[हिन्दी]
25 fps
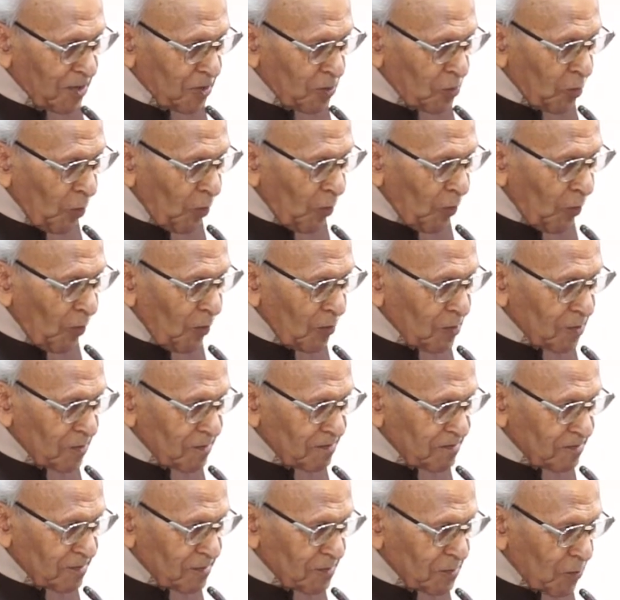दो
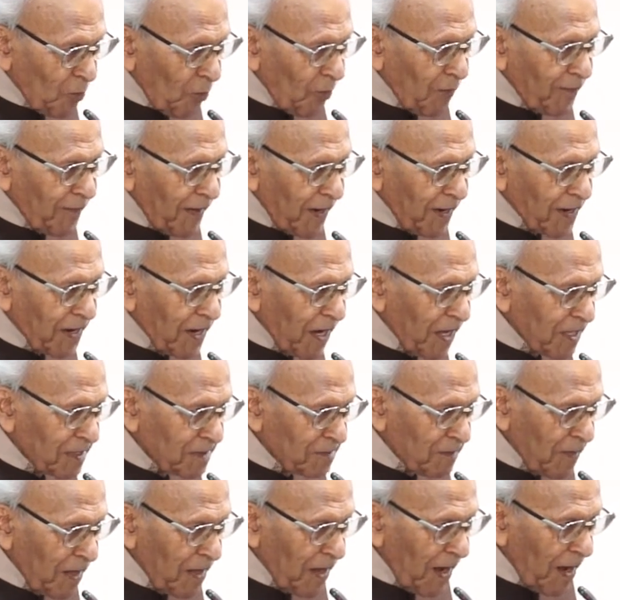दो
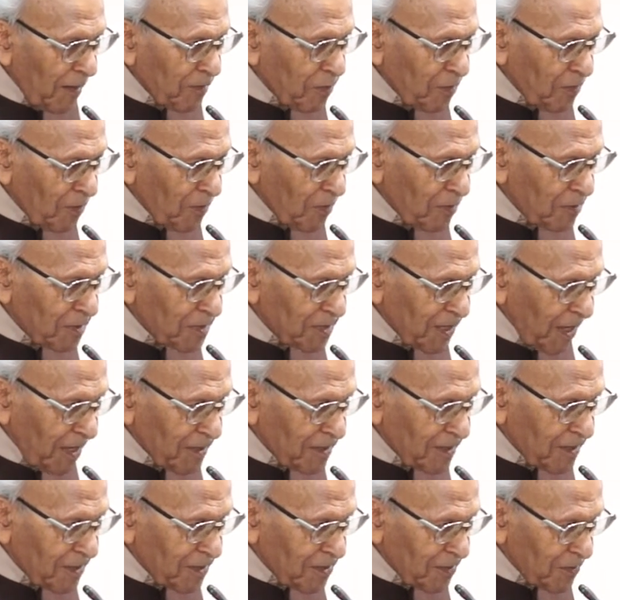वाक़ात मैं आपको बता
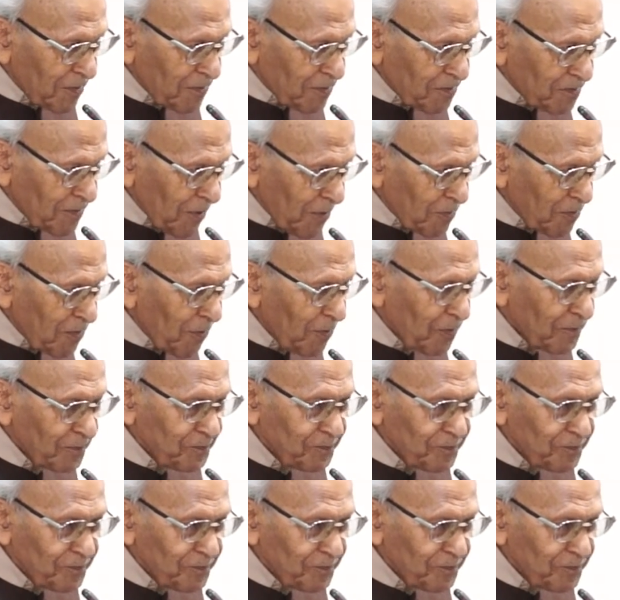देता हूँ दो